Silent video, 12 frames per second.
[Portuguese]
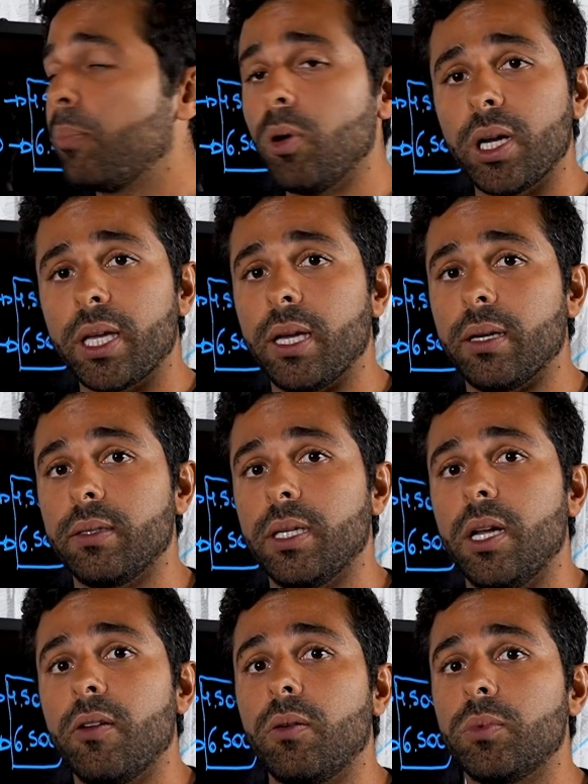Por quê?
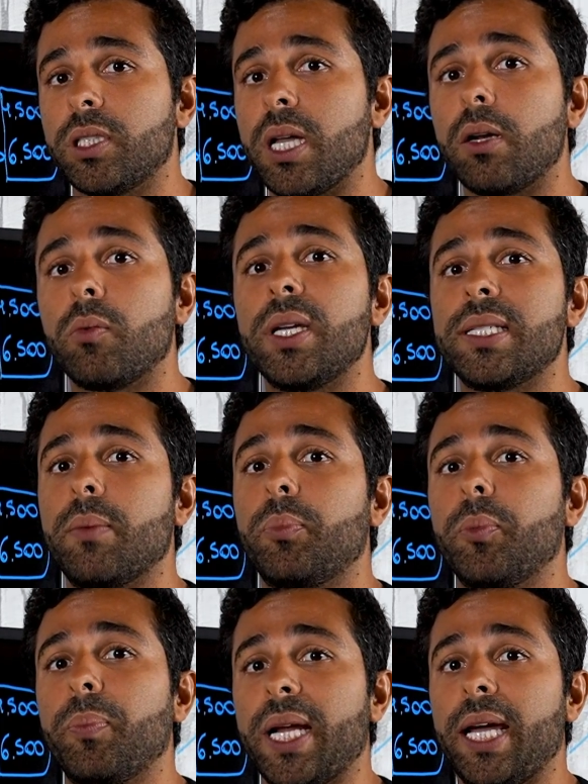Vamos dar um
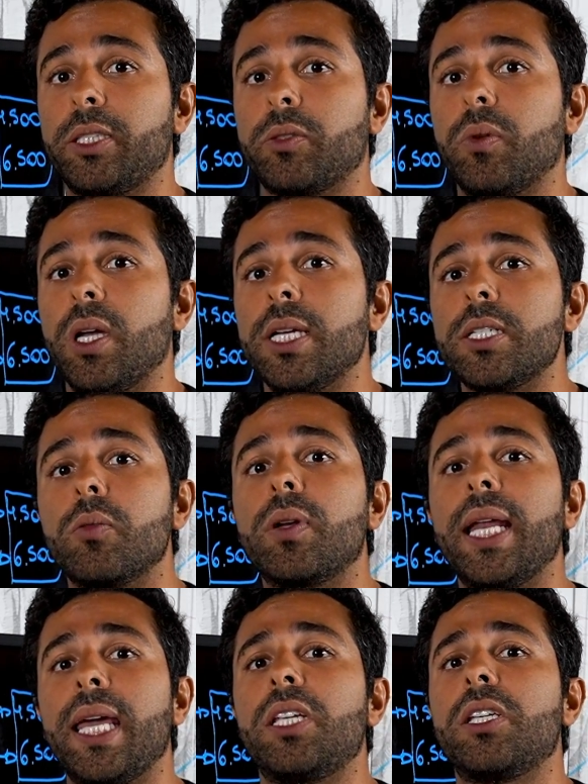exemplo prático. Se o
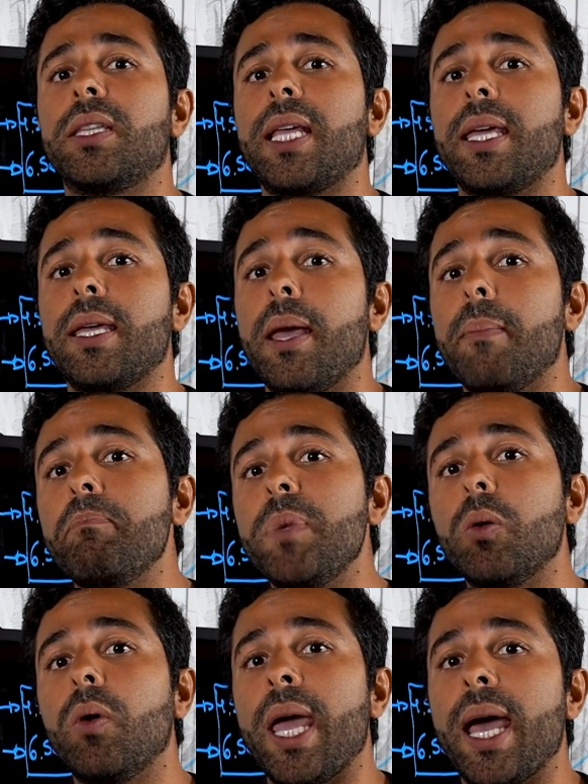cliente tem
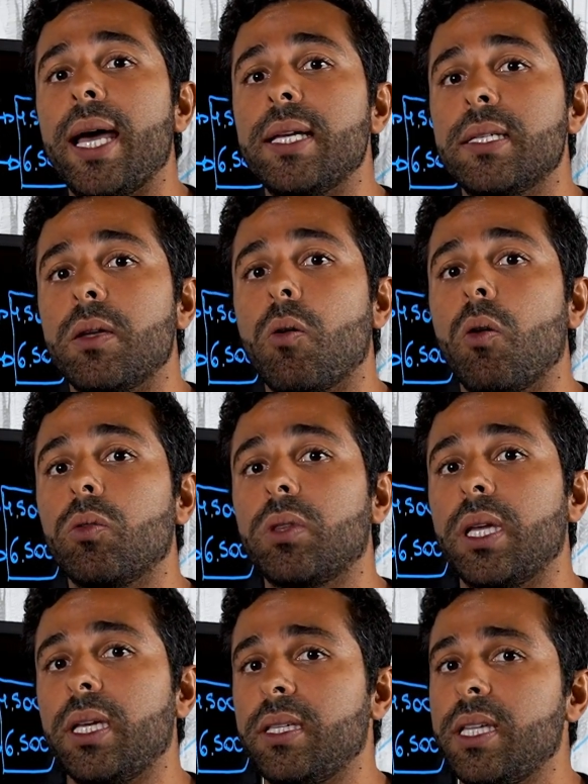mil reais em
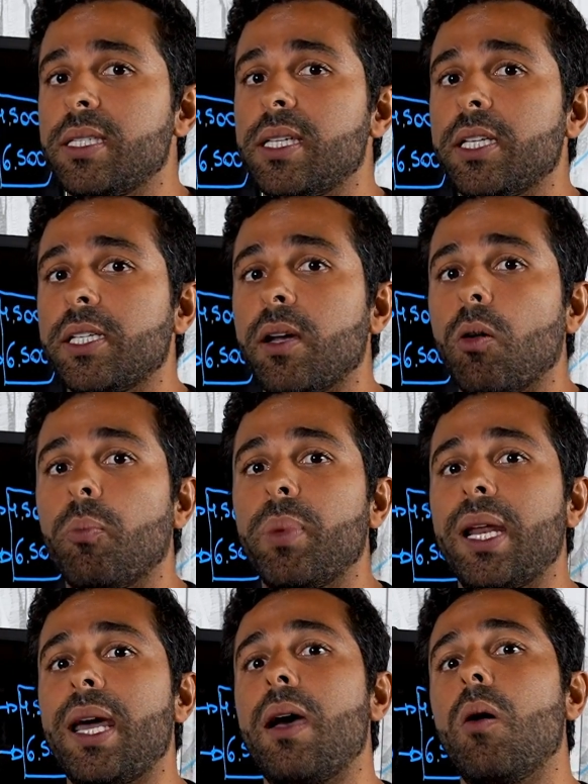conta e deseja
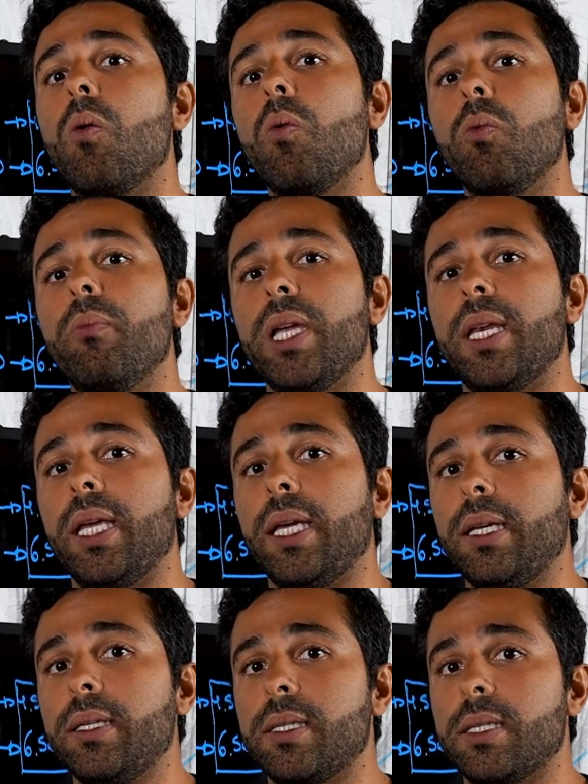operar um
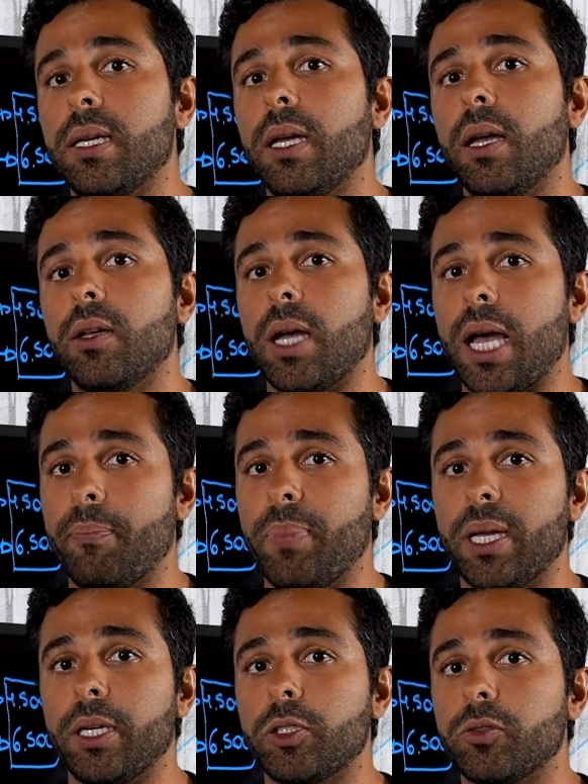mini índice
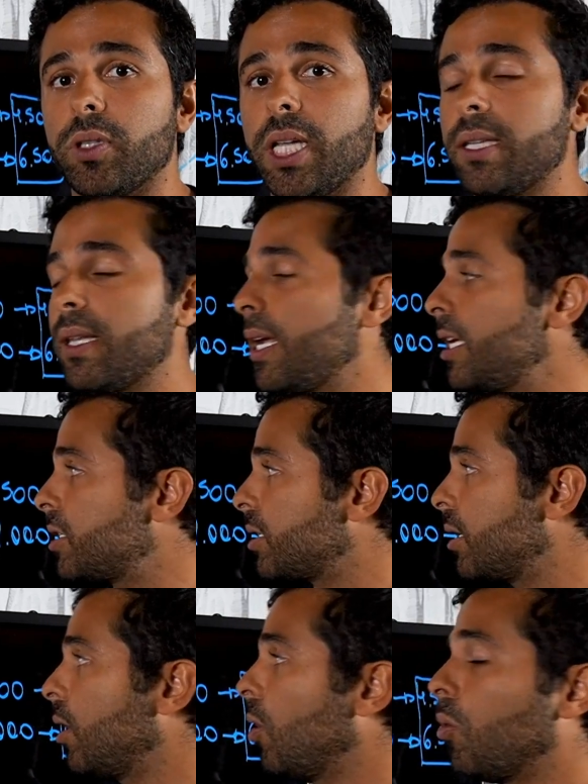apenas no day
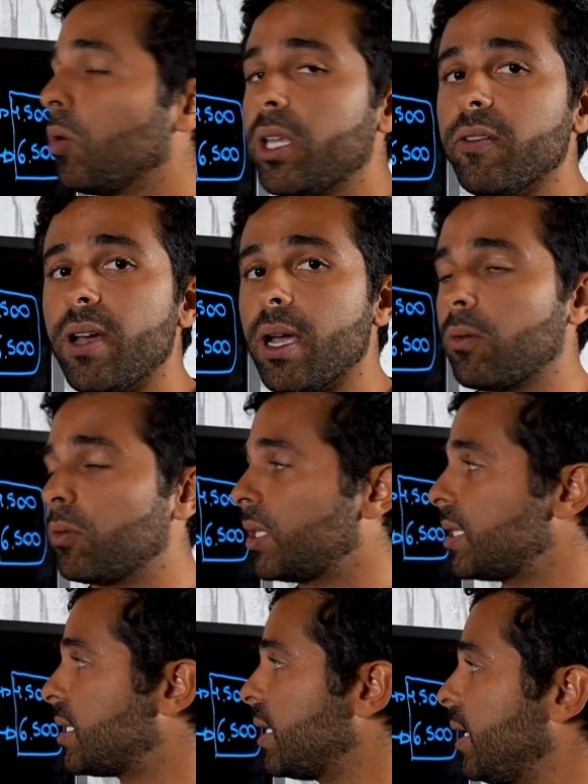trade, o que vai
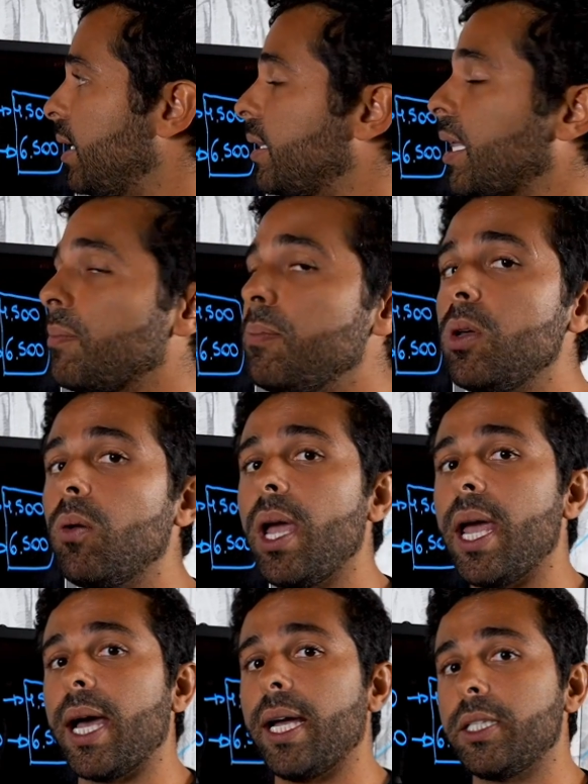acontecer? Ele tem mil
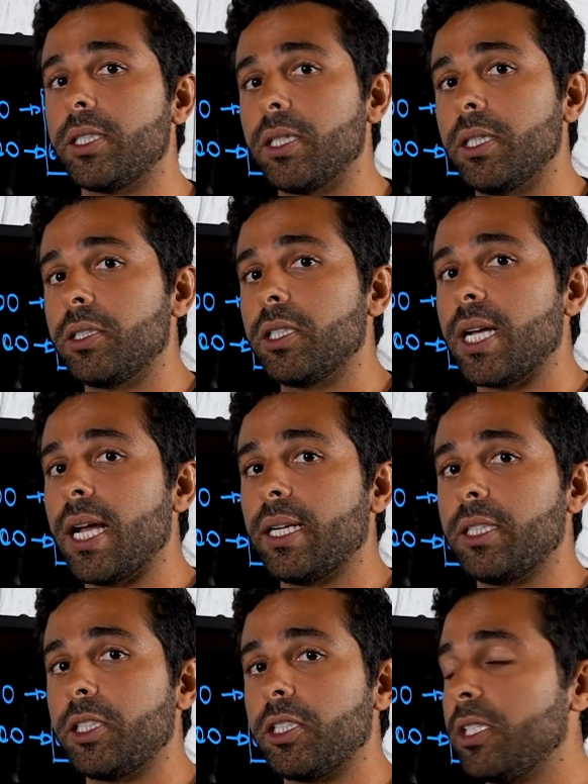reais de
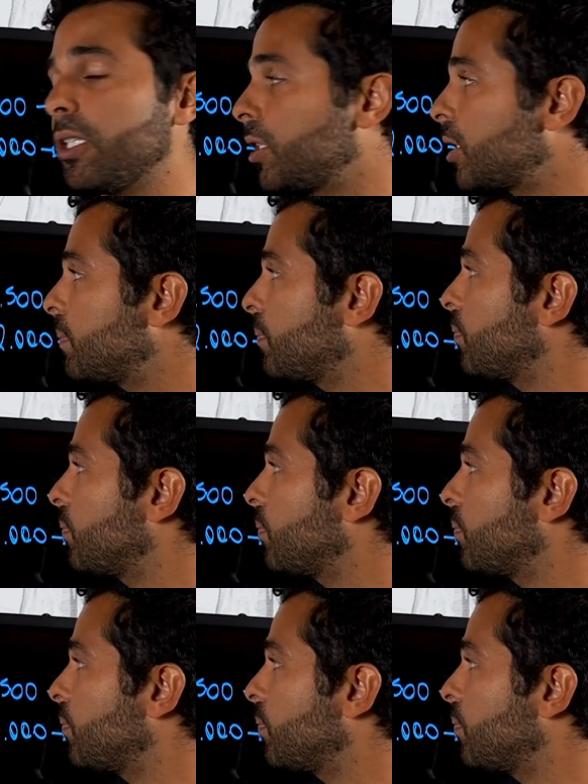garantias.